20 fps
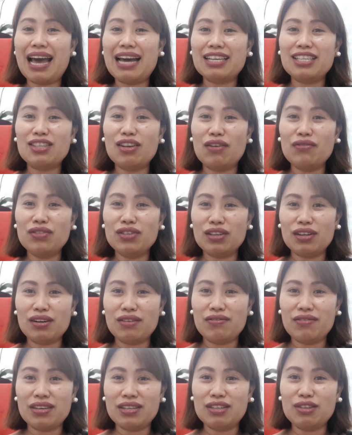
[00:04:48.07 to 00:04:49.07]
acts of
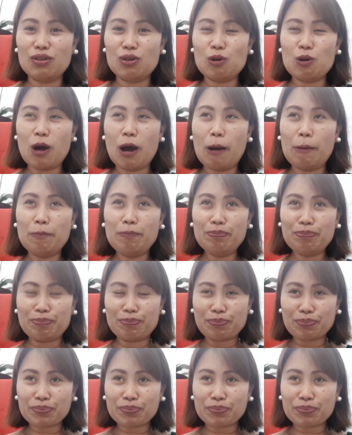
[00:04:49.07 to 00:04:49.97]
service so um